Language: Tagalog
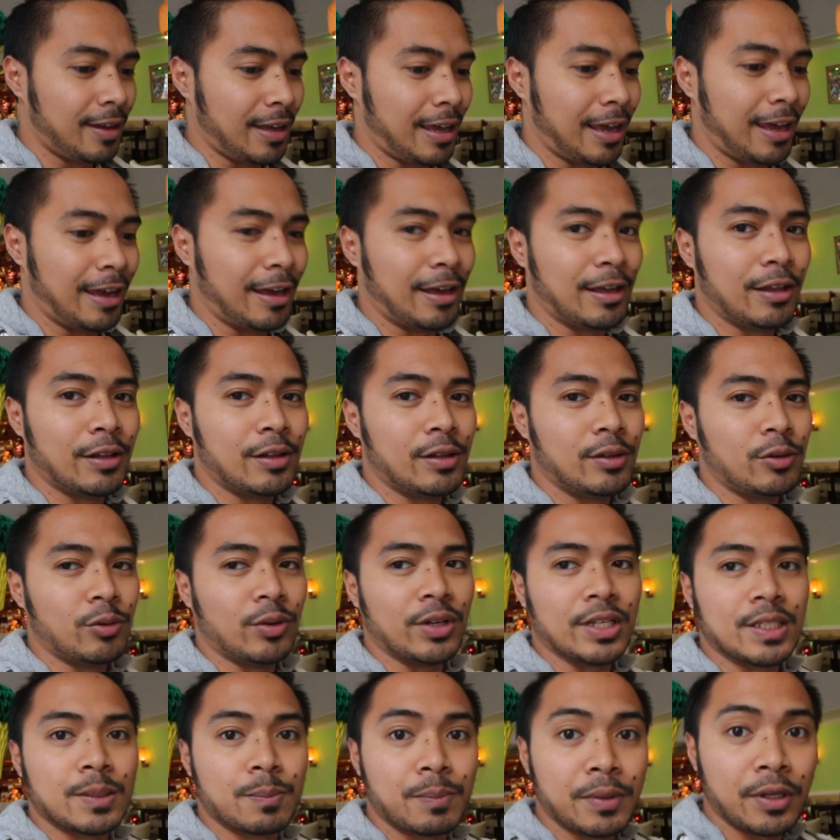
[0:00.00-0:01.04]
And yung
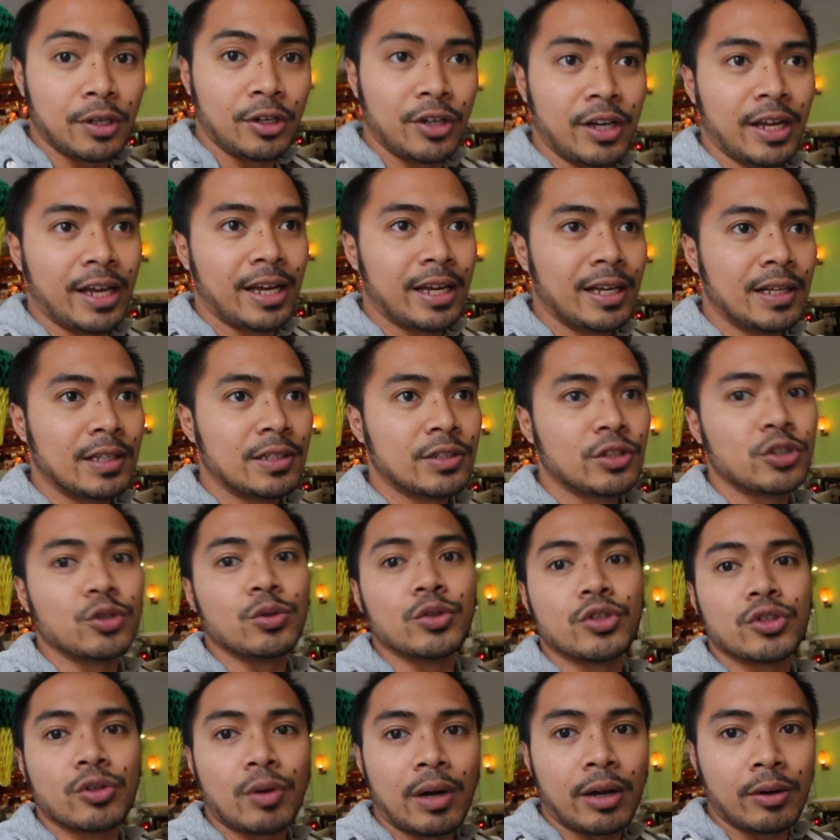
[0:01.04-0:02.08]
experience,
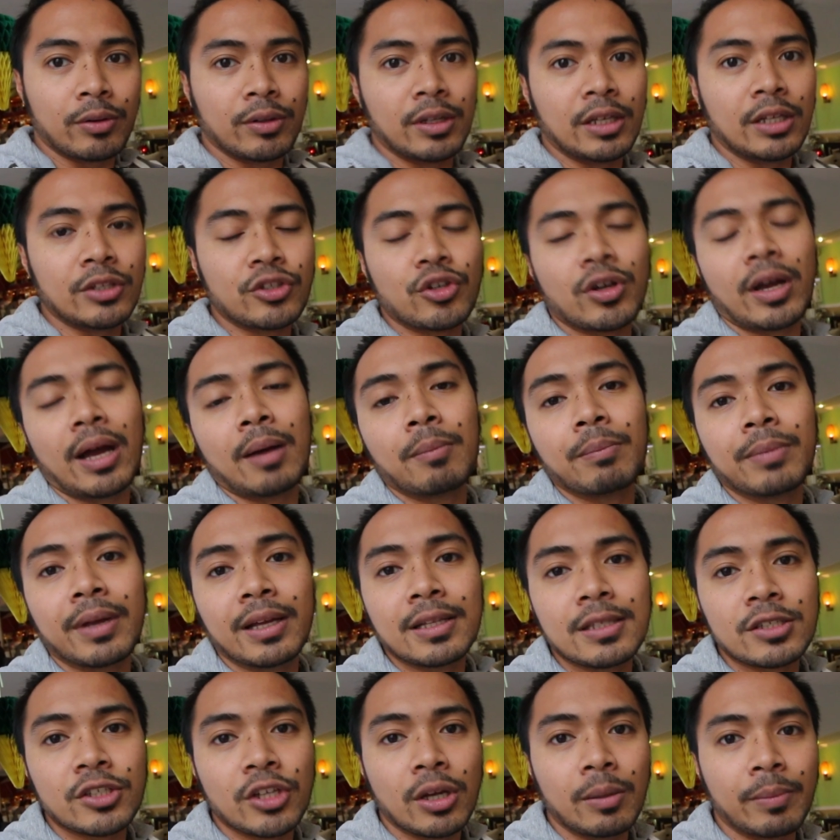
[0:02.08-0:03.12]
yung surroundings, yung
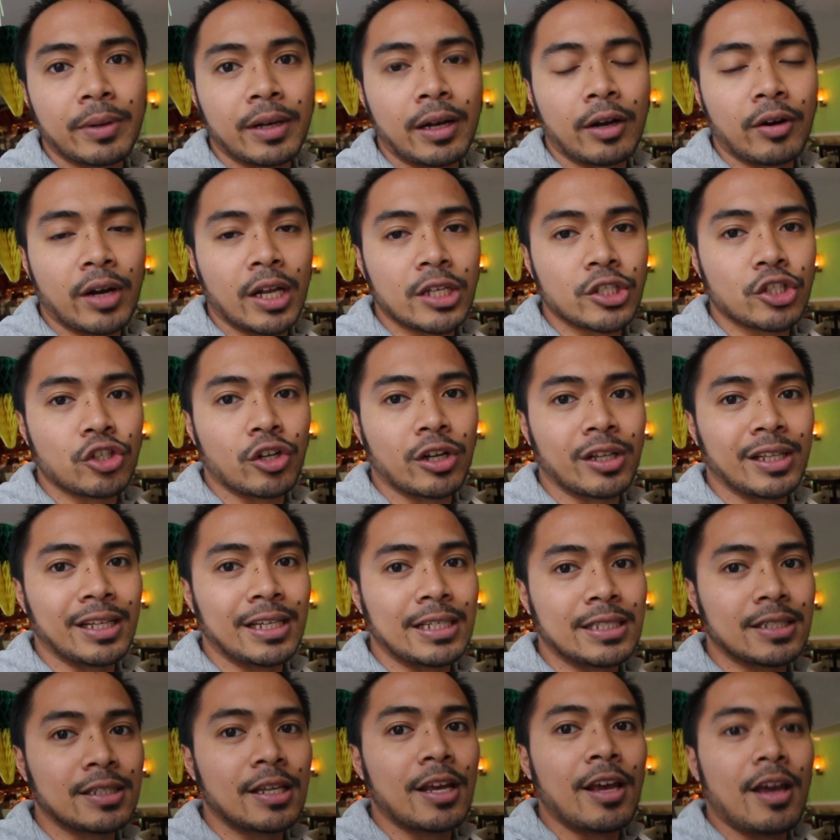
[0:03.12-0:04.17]
ambience, syempre ng restaurant
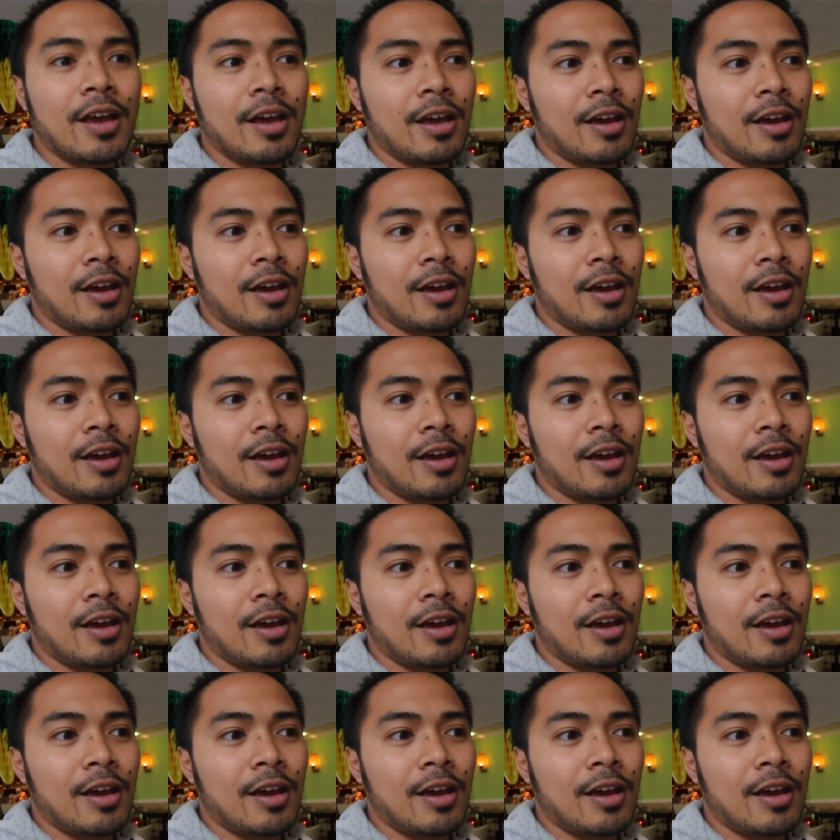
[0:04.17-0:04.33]
is